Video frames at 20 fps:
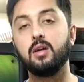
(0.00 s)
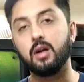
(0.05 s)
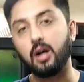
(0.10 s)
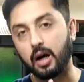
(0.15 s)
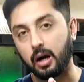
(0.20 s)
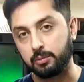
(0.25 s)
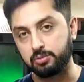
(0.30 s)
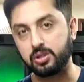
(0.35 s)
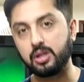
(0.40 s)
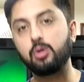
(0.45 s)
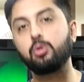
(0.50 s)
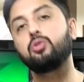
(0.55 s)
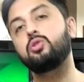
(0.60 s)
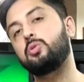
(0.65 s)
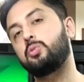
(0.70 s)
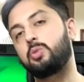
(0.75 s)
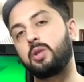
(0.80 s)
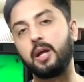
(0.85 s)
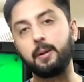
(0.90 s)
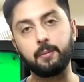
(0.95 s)
आप चैनल को
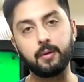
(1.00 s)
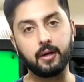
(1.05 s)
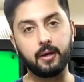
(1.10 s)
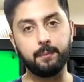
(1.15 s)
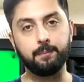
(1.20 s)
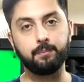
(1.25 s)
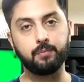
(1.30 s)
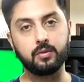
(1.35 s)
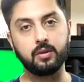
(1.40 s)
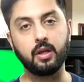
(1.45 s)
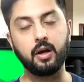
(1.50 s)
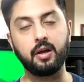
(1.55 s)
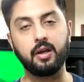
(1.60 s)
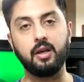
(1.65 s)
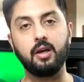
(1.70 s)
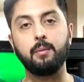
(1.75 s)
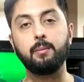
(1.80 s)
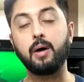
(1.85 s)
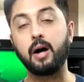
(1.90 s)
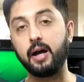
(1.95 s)
सब्सक्राइब करें ताकि हम